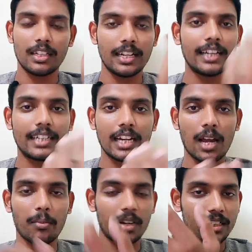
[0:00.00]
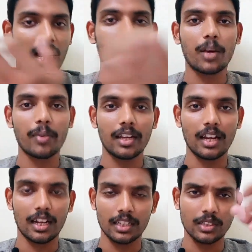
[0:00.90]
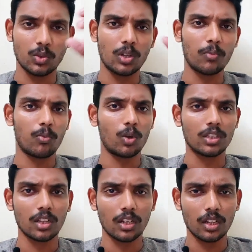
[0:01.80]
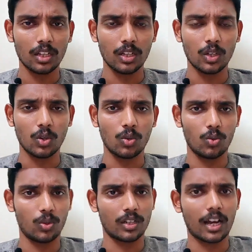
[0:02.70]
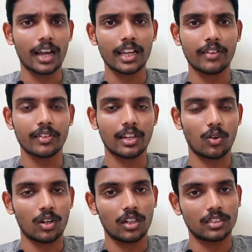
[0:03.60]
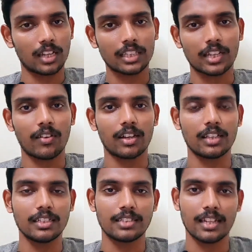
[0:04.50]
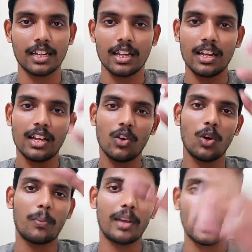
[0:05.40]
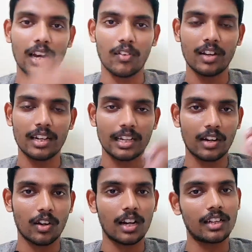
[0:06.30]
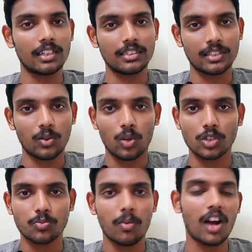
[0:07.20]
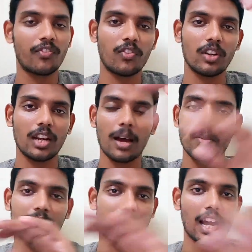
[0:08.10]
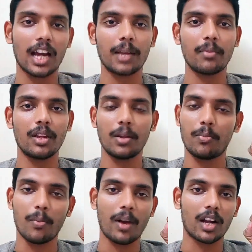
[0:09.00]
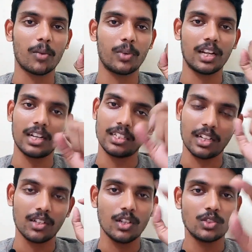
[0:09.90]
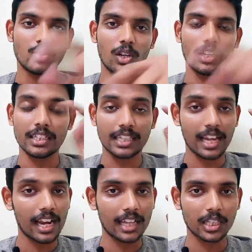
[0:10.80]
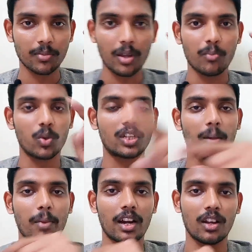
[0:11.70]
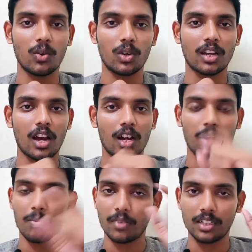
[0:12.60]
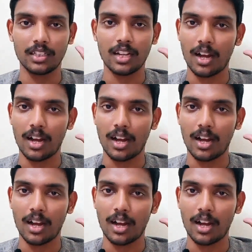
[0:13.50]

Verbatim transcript: நெட் இல்லாமல் யாருமே இல்லை அதாவது ஒரு ஒரு ஒரு காய்கறி விற்கிற ஒரு தாத்தாவாக இருந்தாலும் சரி ஒரு பெரிய லெவலில் இருக்கிறவங்களா இருந்தாலும் சரி ஒரு ஸ்மார்ட் ஃபோன் இல்லாமல் யாரையுமே இப்போ பார்க்க முடியலன்னு தான் சொல்லணும் இதுக்கு எல்லாத்துக்குமே முக்கியமான ஒரு காரணம் இந்த